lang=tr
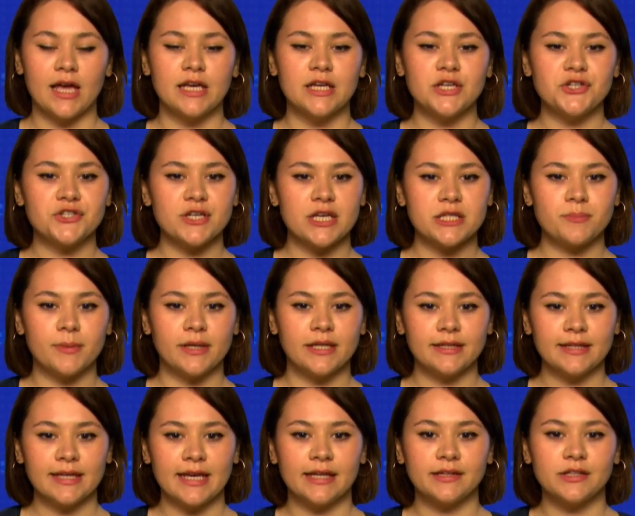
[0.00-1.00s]

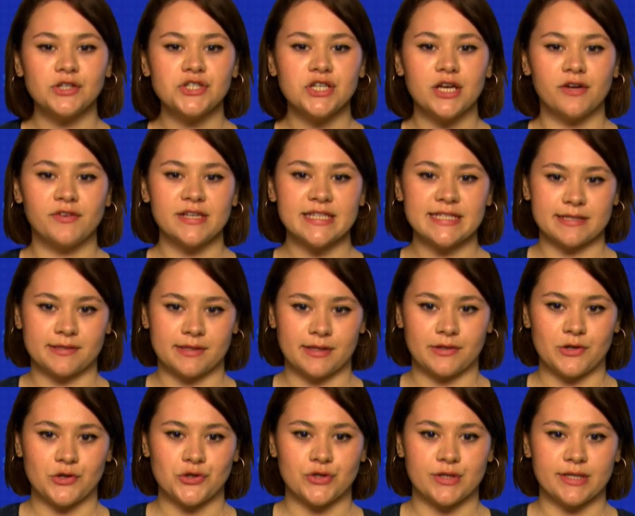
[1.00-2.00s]
İşletmenin kendi çevre
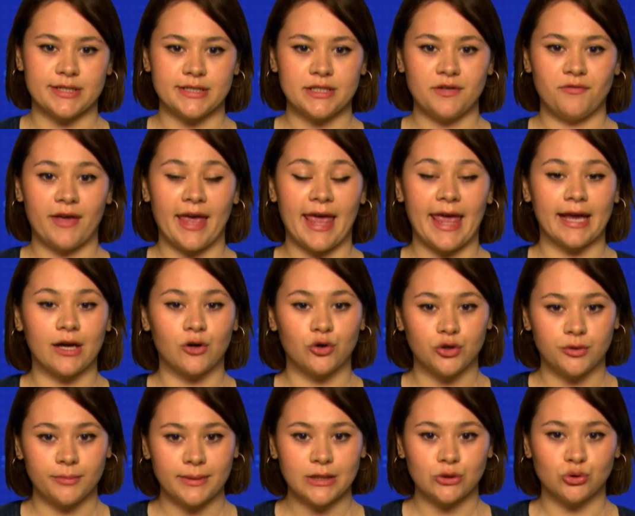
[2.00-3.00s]
stratejileri ve
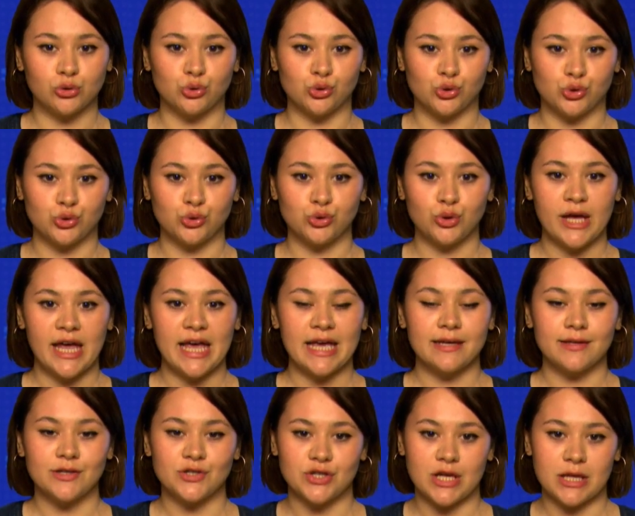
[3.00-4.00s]
ekonomik duruşu
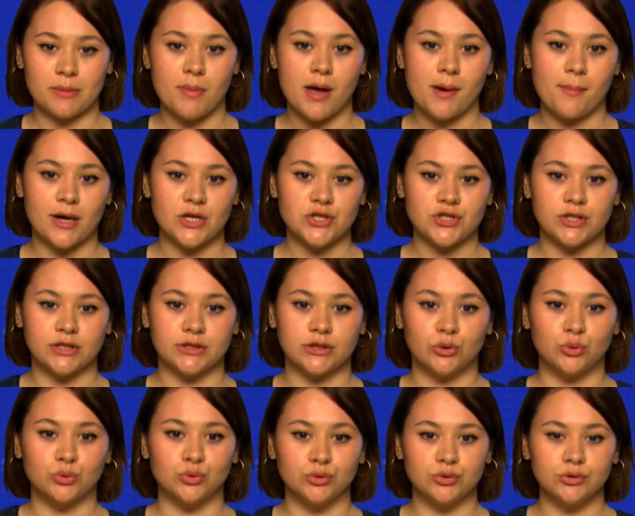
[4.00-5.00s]
işletme
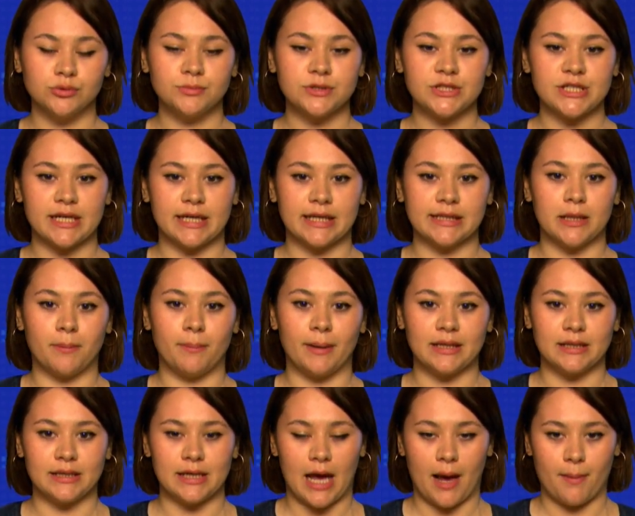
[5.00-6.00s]
amaçlarına uygun bir şekilde
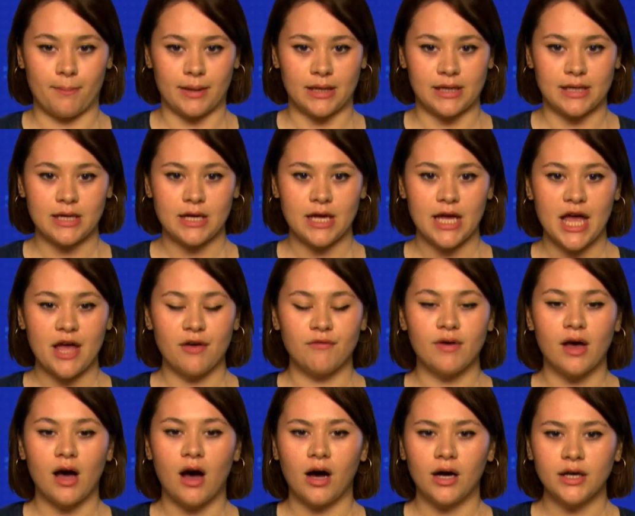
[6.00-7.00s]
belirlenmeli
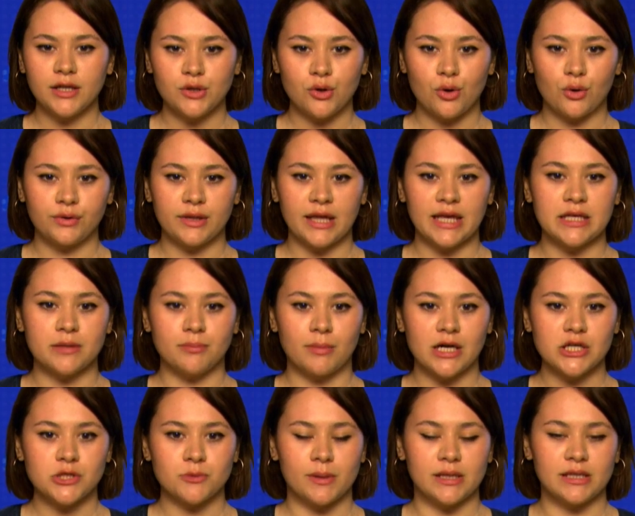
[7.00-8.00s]
ve aynı yönde
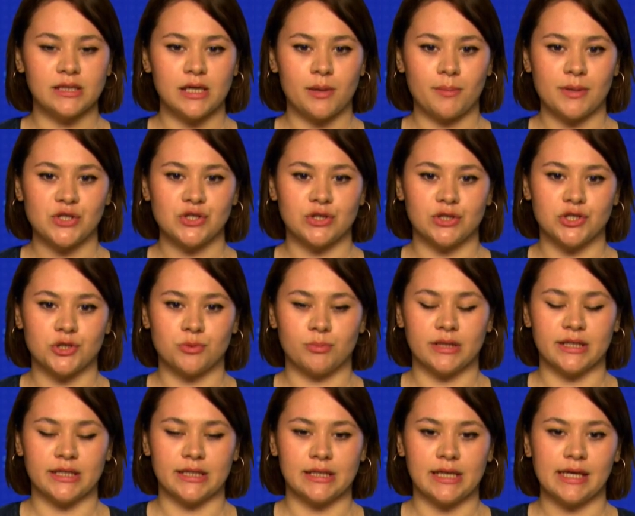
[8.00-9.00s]
imaj belirleme
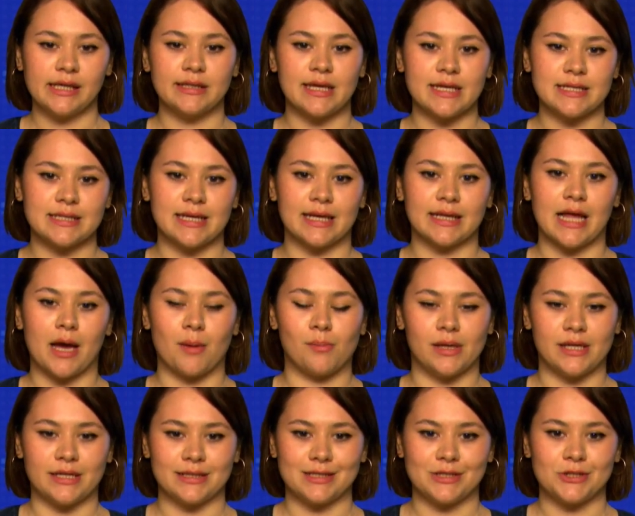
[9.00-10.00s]
çalışmalarıyla
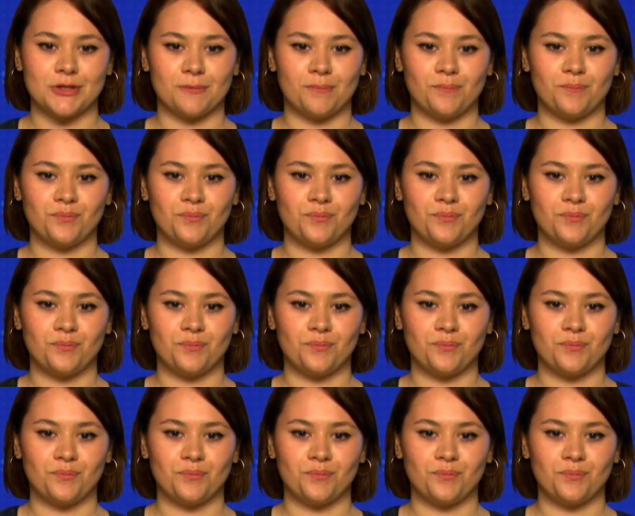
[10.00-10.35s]
desteklenmelidir.